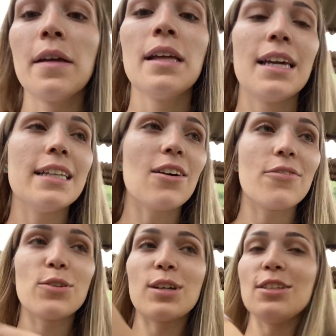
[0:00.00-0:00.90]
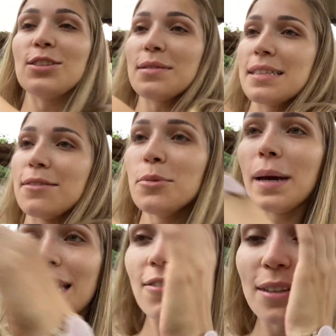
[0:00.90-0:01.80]
Então, ele falou que eles estão se dando
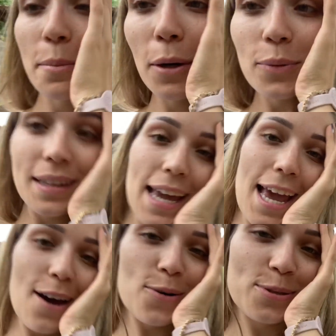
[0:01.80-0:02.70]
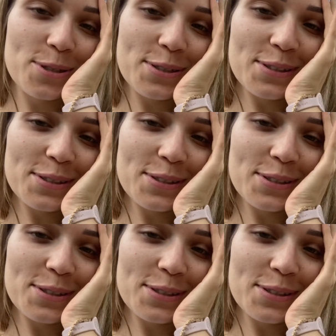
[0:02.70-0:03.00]
bem. Eu falei, meu Deus,